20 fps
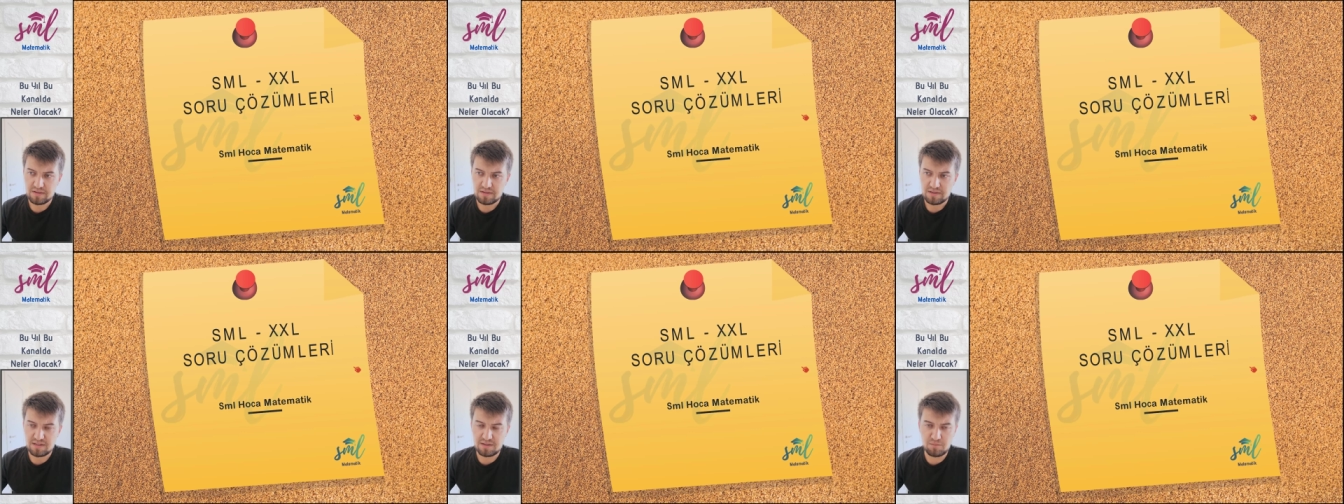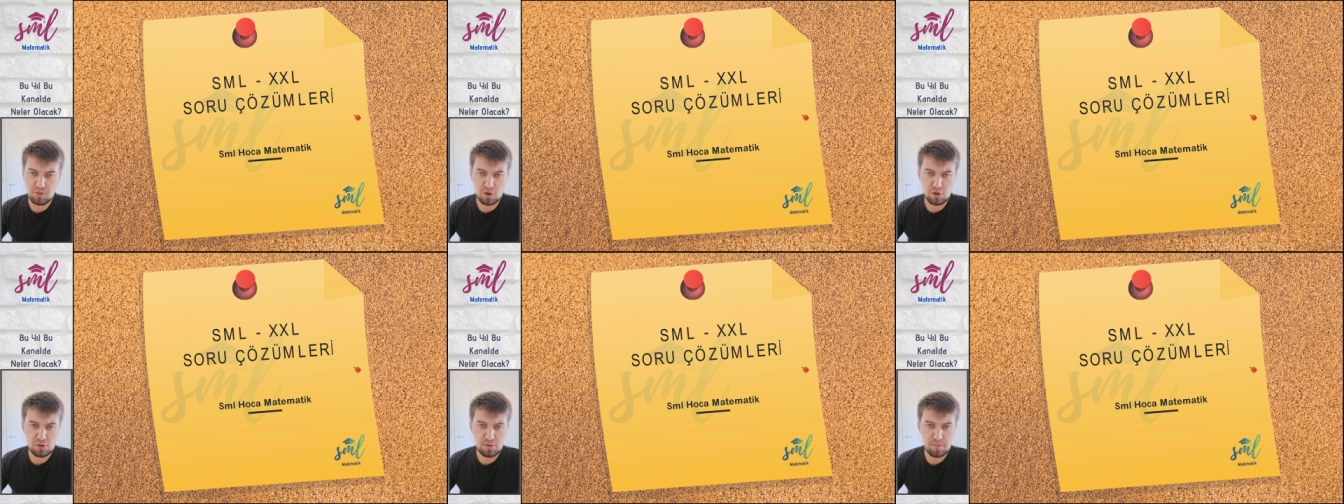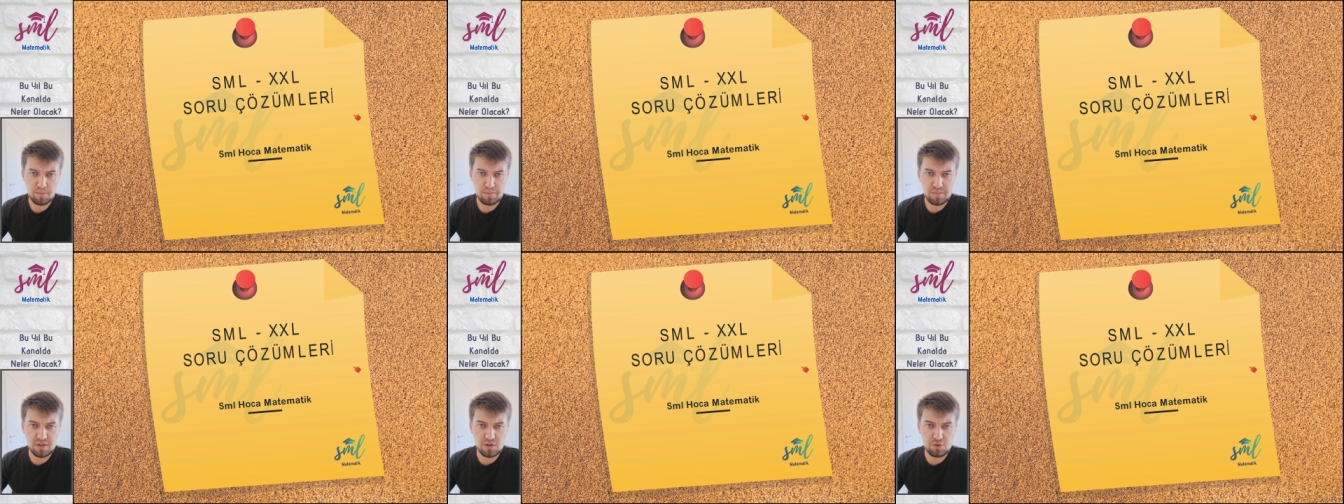Small,
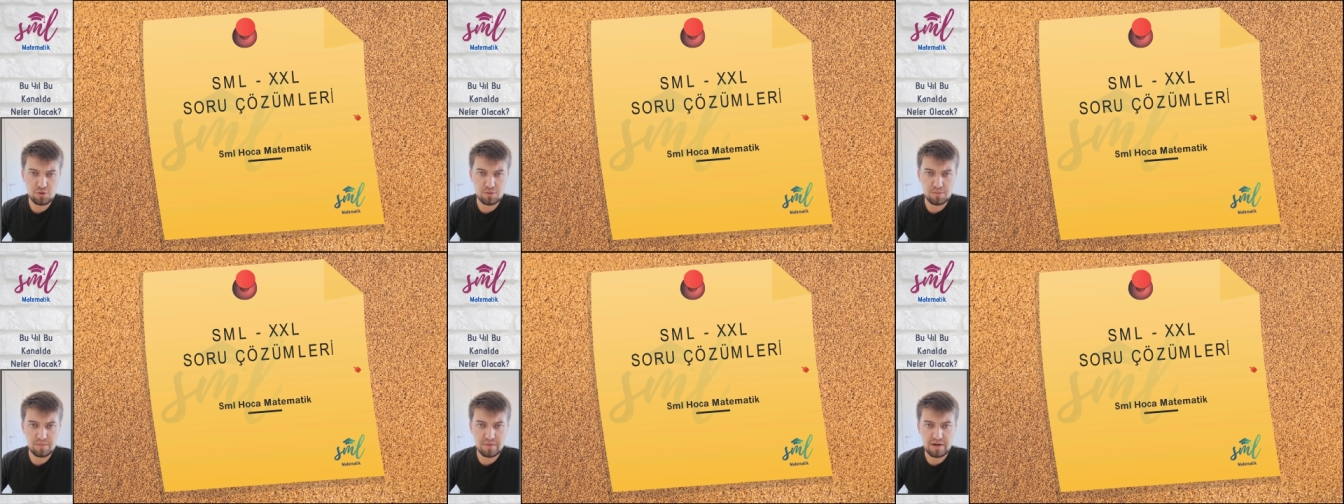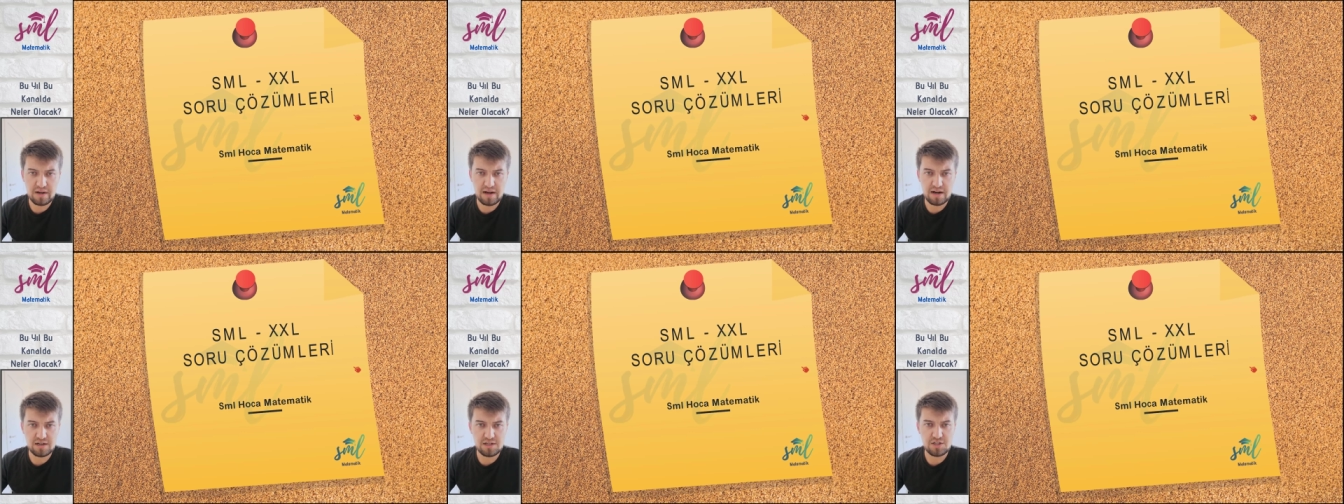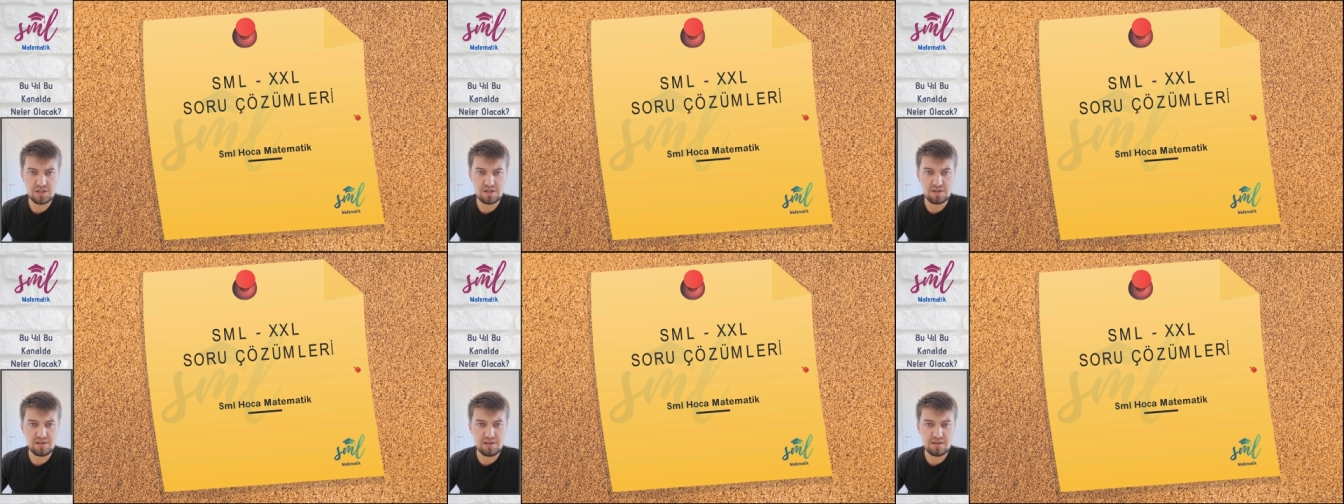medium,
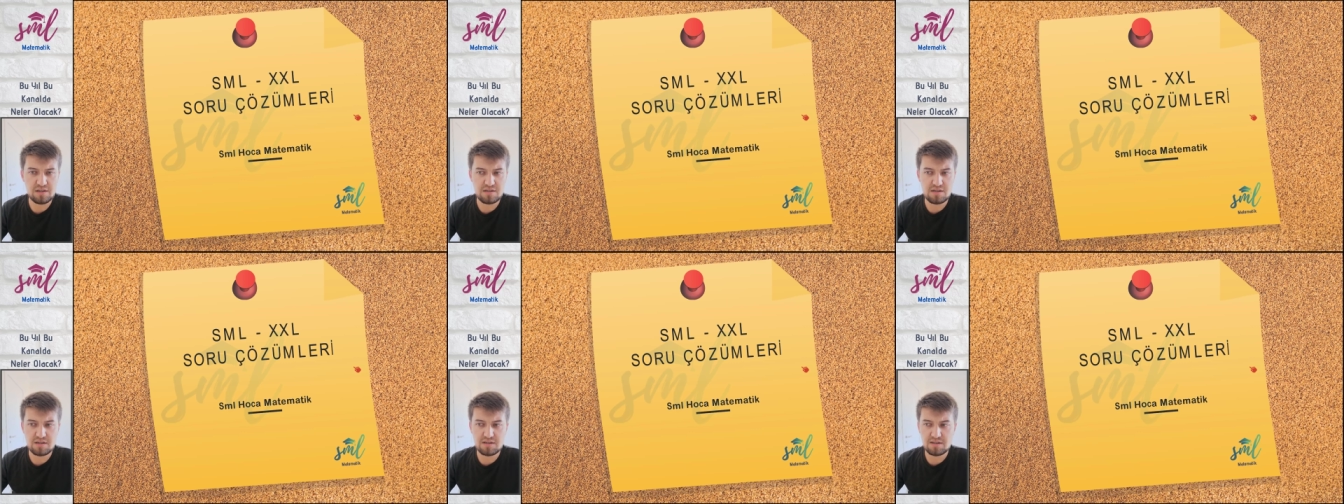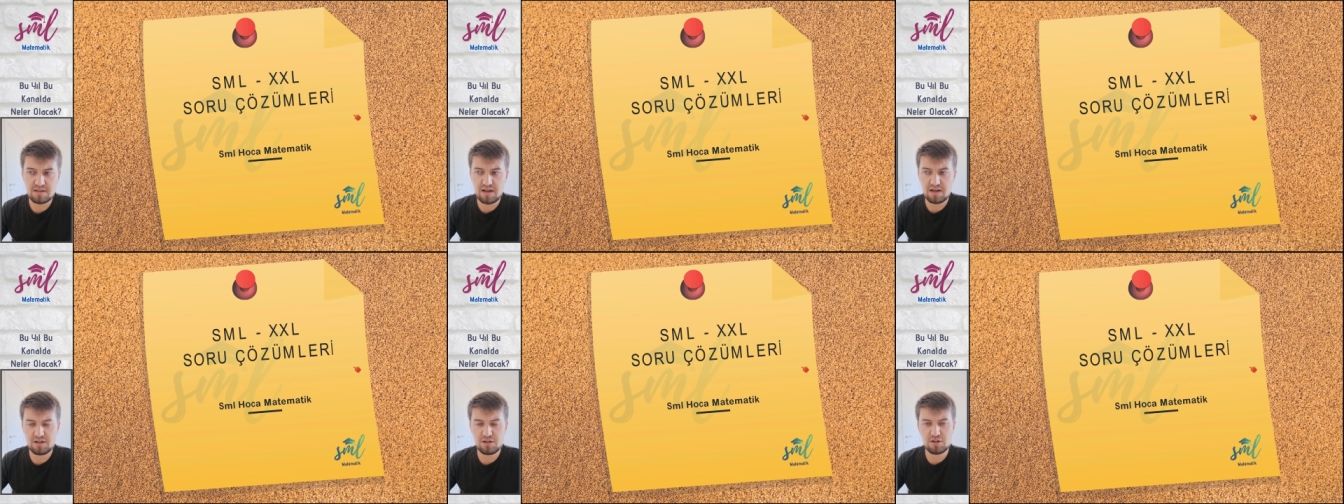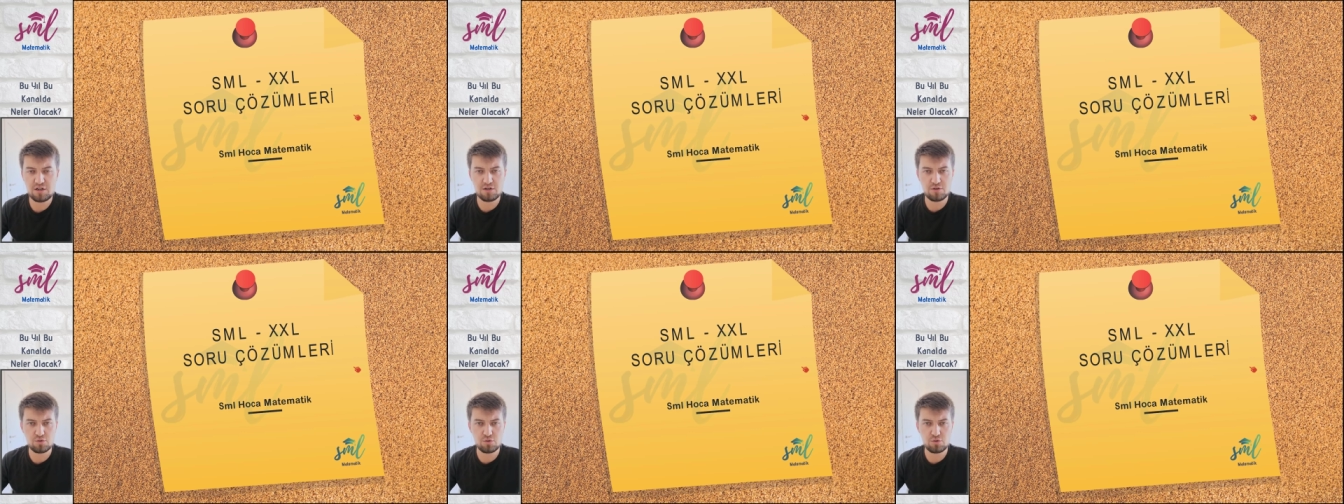large, xx large